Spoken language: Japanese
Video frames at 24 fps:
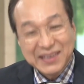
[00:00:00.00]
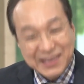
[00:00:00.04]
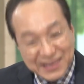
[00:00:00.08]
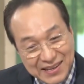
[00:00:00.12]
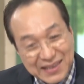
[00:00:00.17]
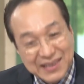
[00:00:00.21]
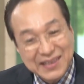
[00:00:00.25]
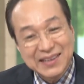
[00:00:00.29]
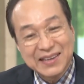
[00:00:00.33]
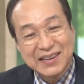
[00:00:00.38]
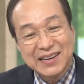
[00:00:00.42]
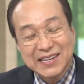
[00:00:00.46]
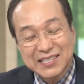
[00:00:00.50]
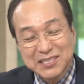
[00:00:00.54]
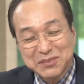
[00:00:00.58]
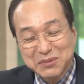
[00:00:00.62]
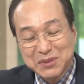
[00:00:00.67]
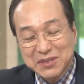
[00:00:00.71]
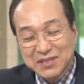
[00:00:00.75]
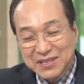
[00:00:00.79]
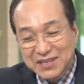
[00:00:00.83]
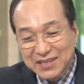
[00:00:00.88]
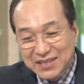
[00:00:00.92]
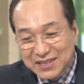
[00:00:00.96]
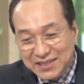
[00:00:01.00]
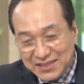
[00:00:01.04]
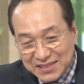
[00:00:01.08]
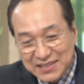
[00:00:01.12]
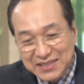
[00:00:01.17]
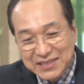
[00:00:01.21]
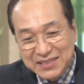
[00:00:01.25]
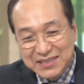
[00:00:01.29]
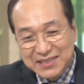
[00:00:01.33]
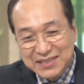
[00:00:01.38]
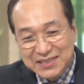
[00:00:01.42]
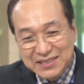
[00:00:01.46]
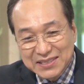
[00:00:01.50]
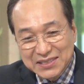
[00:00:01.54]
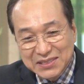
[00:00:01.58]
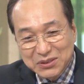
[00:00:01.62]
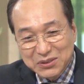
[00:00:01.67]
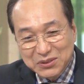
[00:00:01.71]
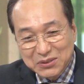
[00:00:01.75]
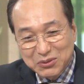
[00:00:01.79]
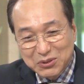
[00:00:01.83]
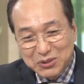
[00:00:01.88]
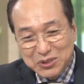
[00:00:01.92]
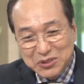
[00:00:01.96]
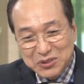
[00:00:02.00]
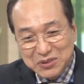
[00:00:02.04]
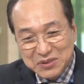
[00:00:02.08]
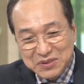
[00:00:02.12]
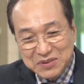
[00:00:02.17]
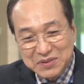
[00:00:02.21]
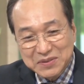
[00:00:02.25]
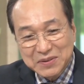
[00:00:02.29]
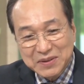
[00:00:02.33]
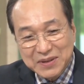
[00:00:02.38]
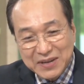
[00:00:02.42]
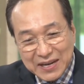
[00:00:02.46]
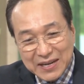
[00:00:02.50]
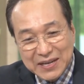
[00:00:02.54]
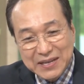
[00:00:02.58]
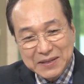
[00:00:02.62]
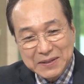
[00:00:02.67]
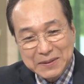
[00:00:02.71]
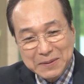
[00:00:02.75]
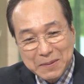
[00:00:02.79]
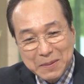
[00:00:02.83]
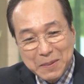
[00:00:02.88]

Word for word: はい、可愛い方ですね、えー、初めてえー、あ初